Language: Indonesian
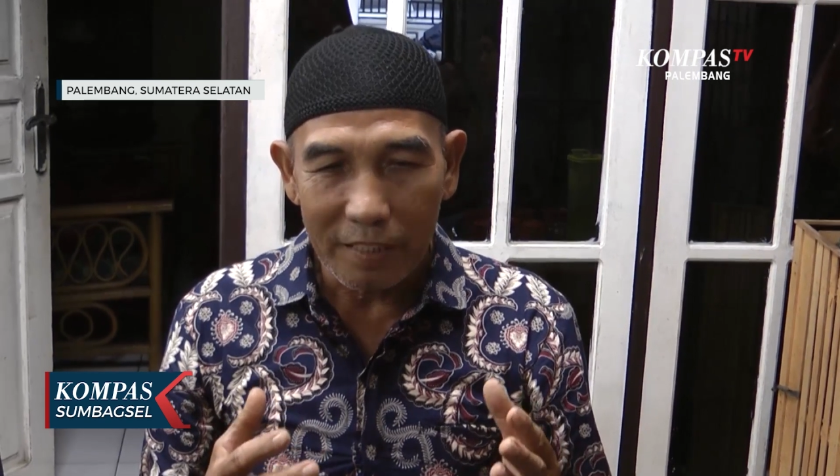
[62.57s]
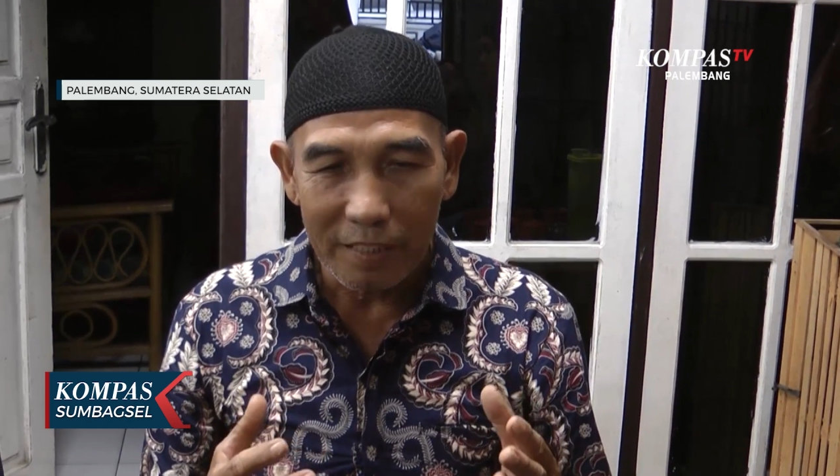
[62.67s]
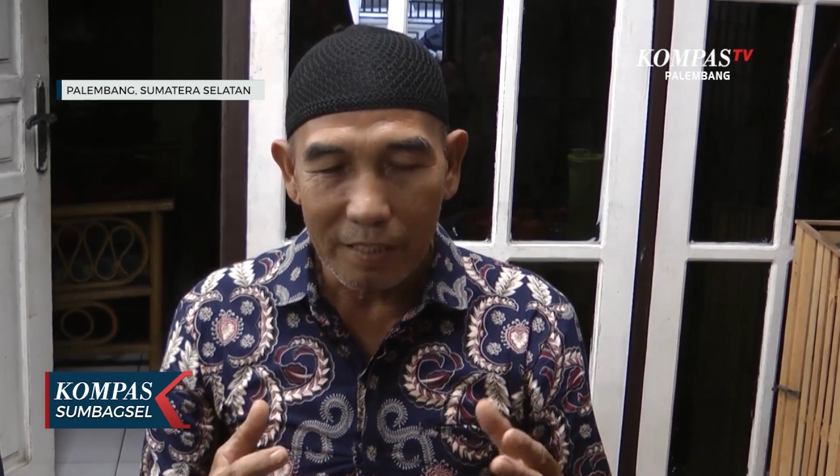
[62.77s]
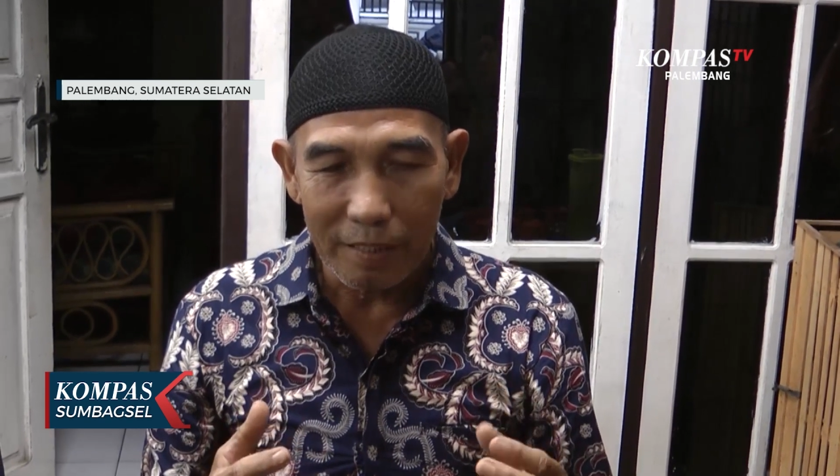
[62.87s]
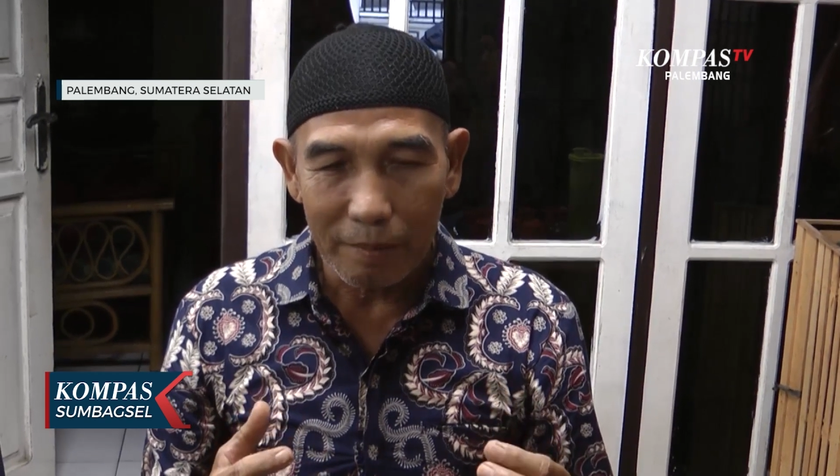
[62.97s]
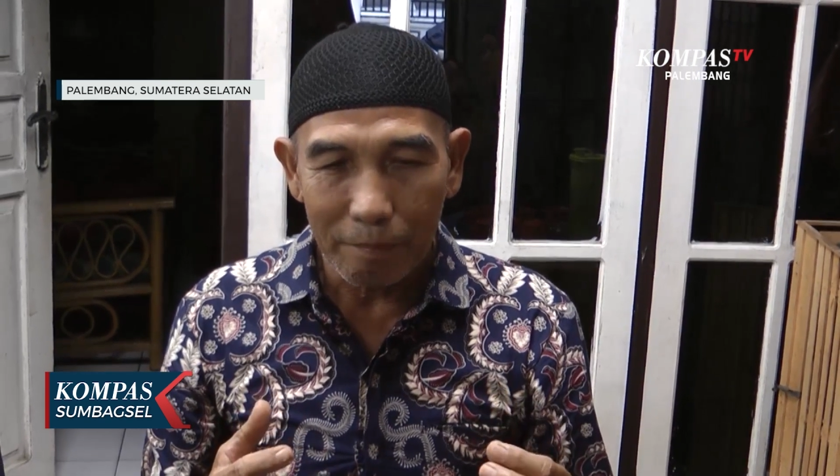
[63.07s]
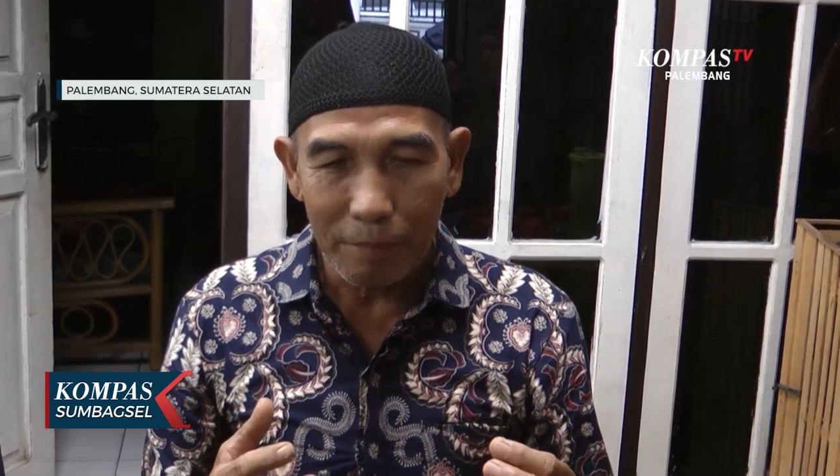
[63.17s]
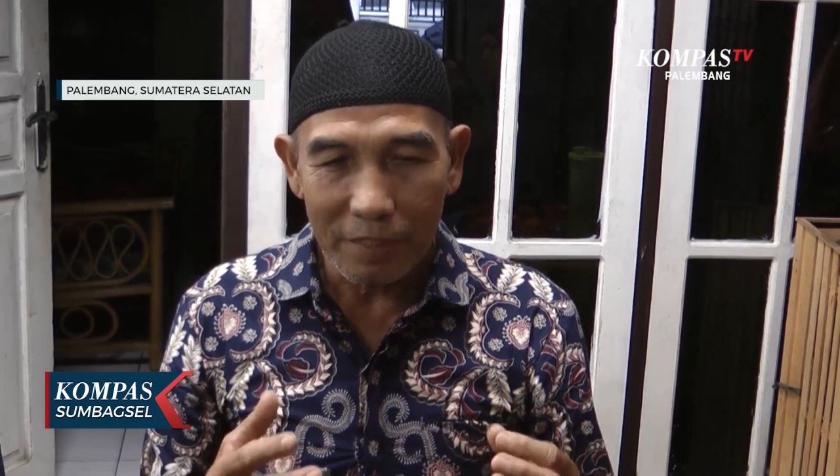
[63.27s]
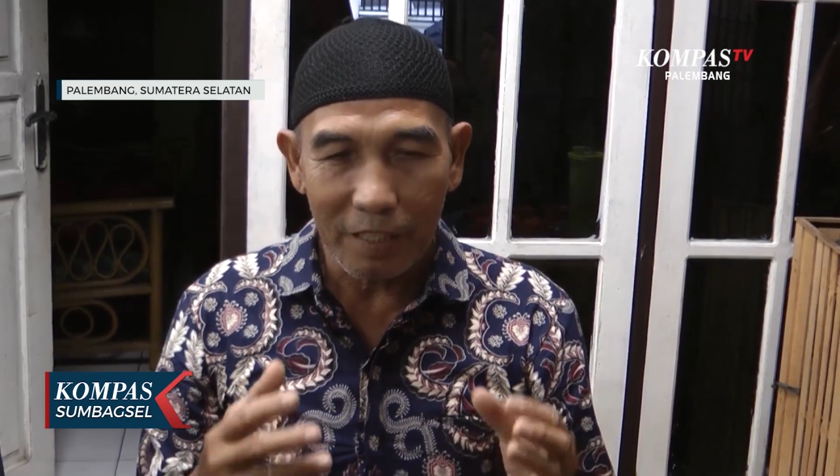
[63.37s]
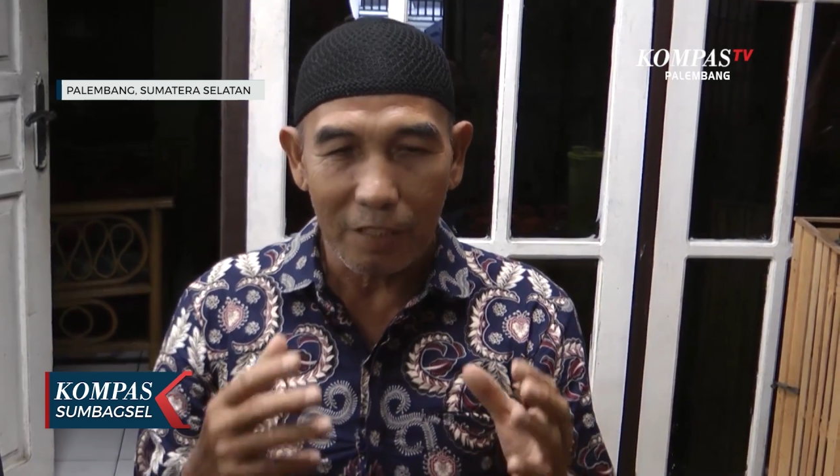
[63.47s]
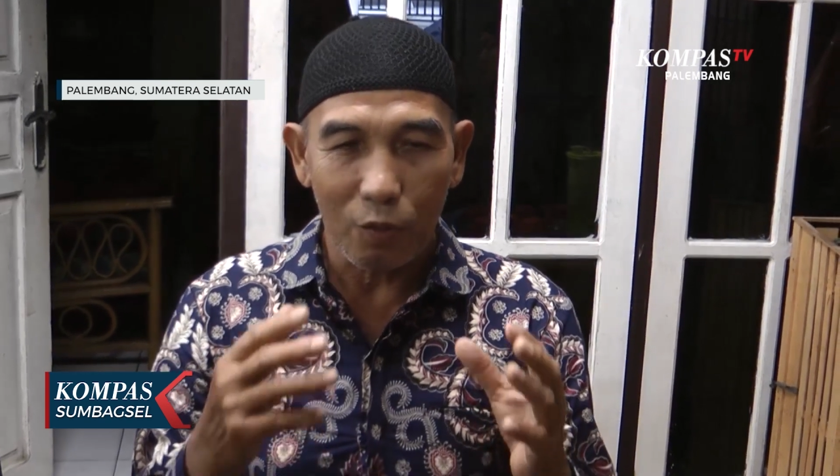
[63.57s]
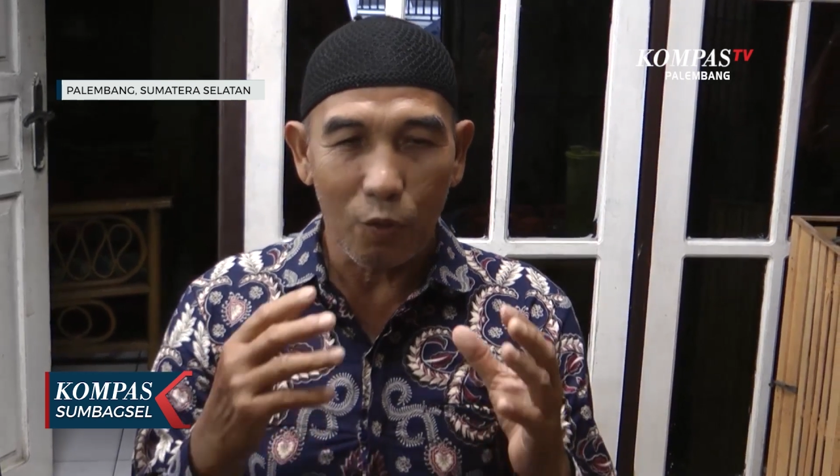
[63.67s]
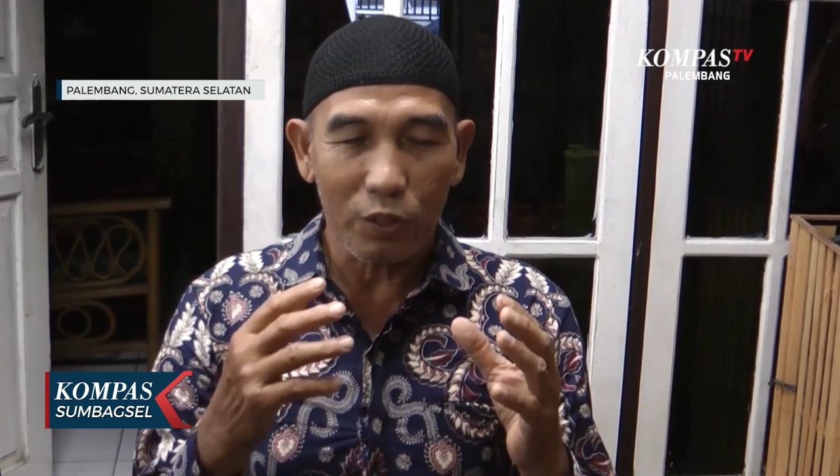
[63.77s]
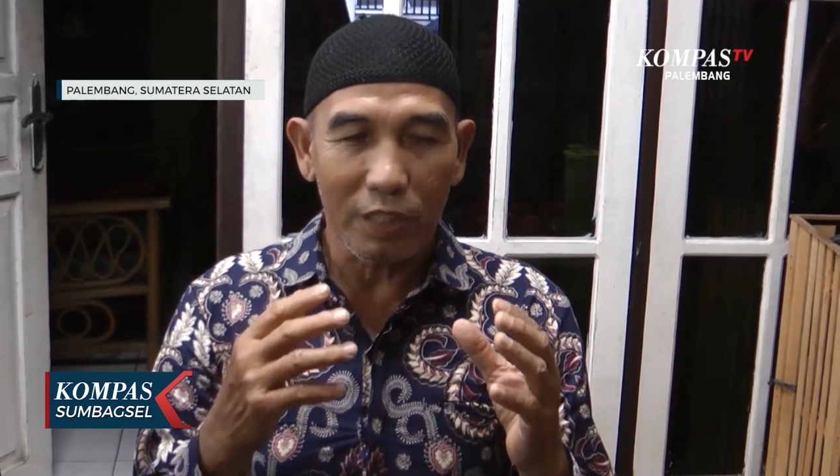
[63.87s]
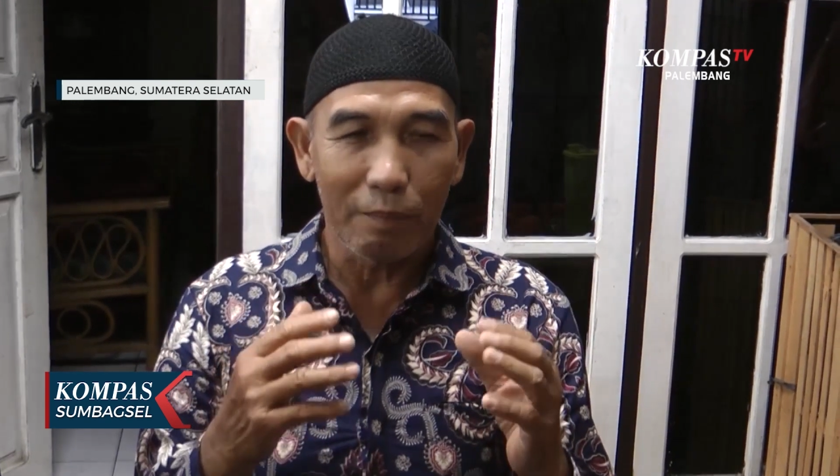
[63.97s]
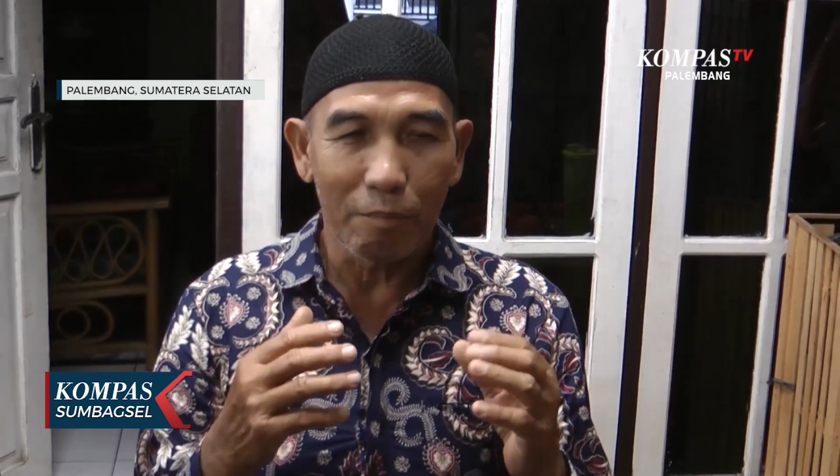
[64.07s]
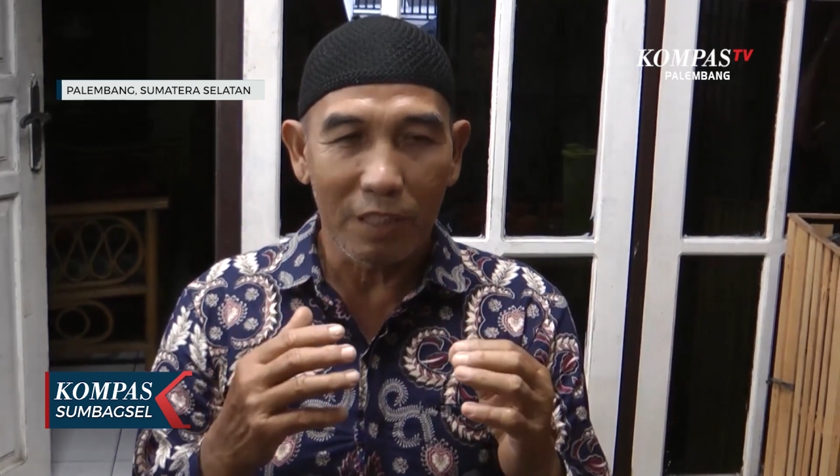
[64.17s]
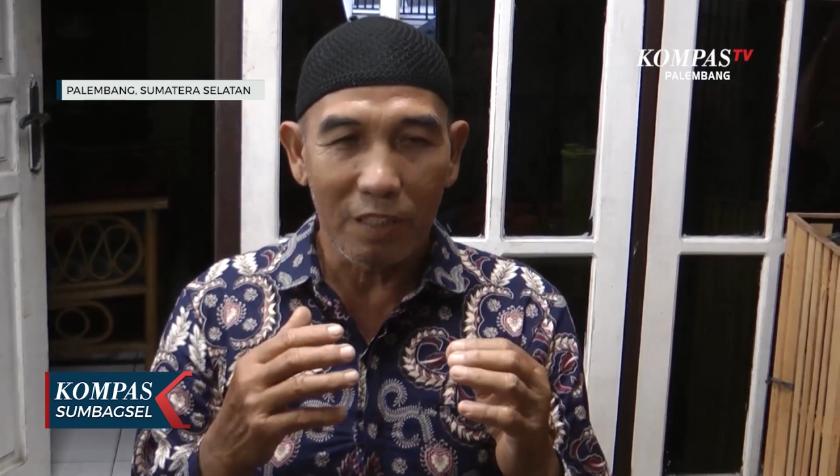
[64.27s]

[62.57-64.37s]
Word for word: ini mesan roti